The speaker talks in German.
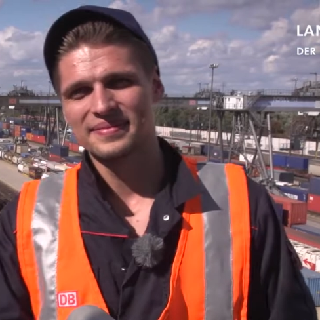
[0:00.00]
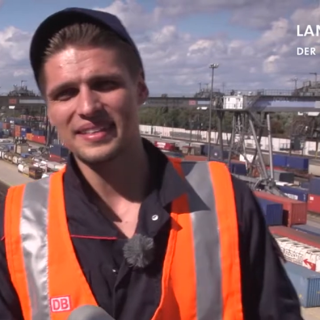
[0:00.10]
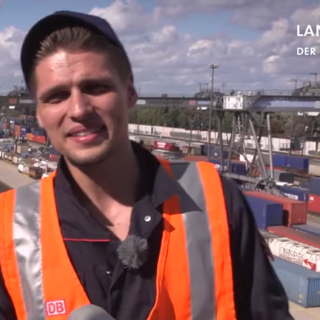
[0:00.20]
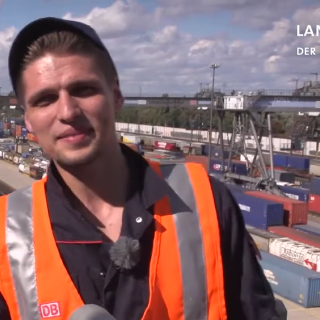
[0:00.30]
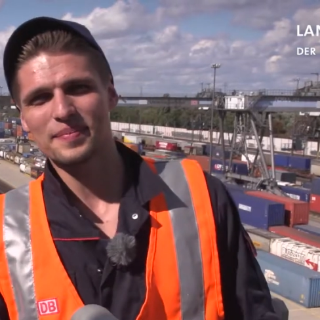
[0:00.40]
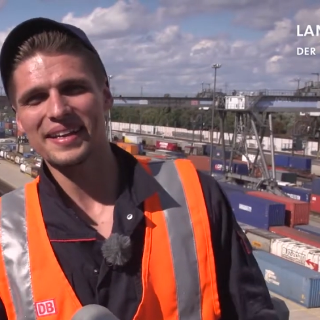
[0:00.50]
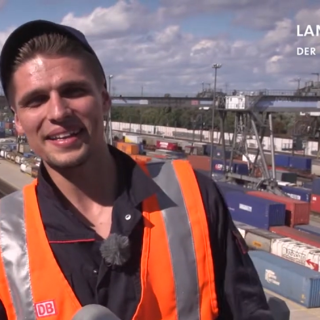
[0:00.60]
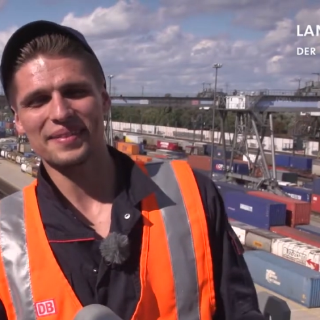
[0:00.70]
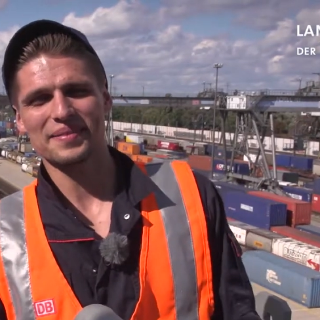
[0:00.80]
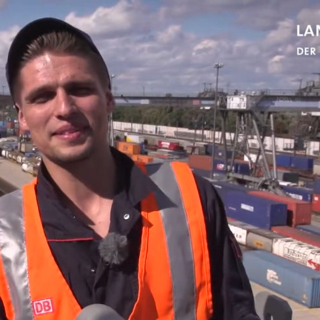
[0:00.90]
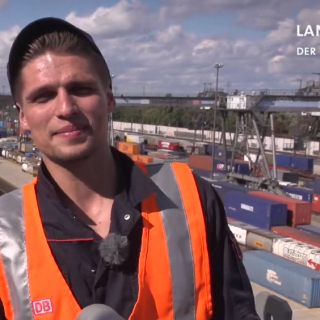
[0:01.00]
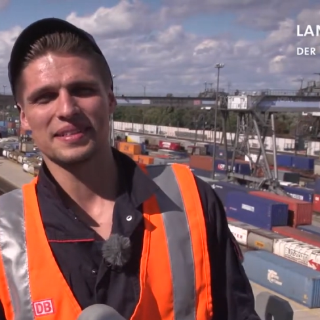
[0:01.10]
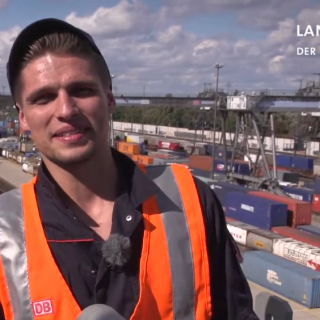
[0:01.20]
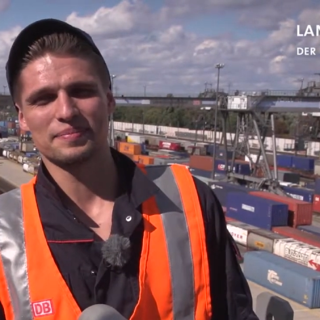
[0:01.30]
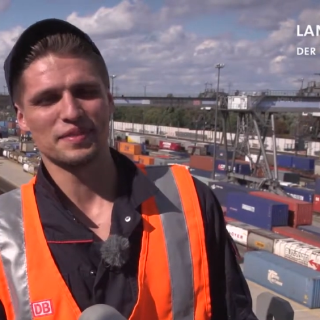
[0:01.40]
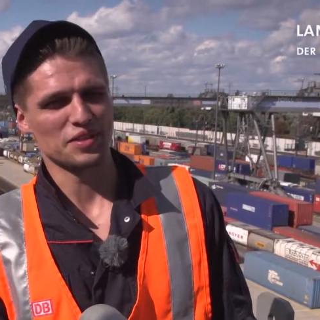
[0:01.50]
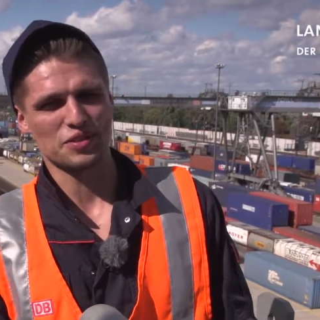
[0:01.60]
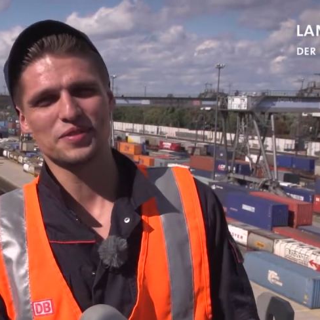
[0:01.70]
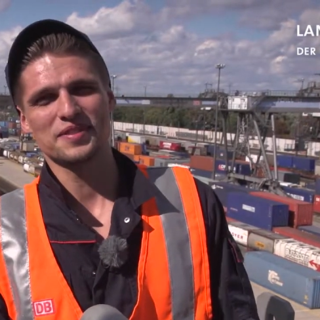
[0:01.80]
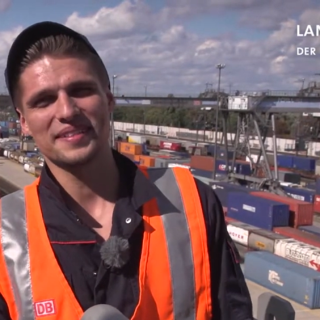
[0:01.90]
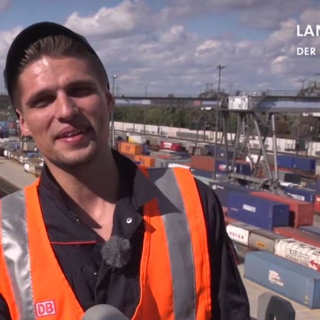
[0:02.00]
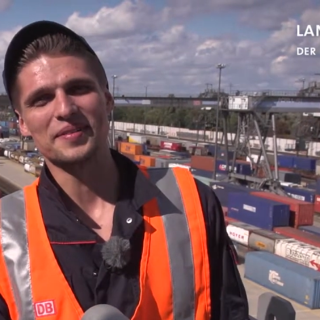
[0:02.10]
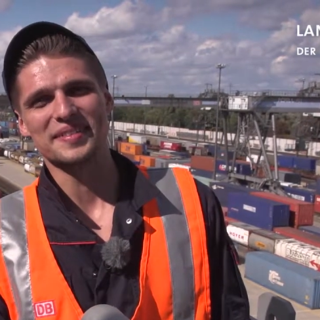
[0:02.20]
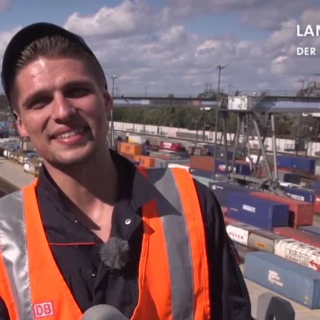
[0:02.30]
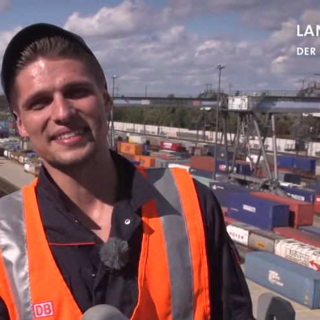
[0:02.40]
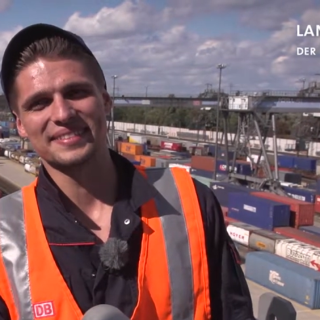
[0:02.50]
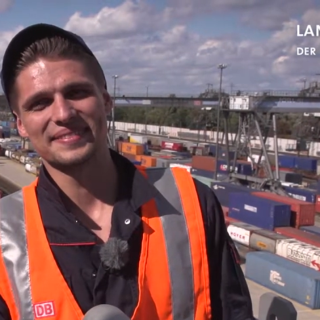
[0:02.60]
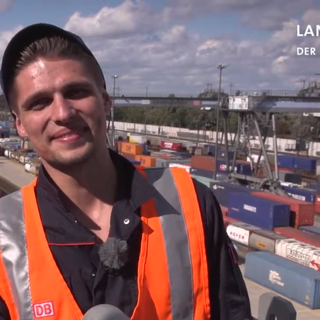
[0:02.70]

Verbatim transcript: Das ist mein Arbeitsplatz mit der schönsten Aussicht.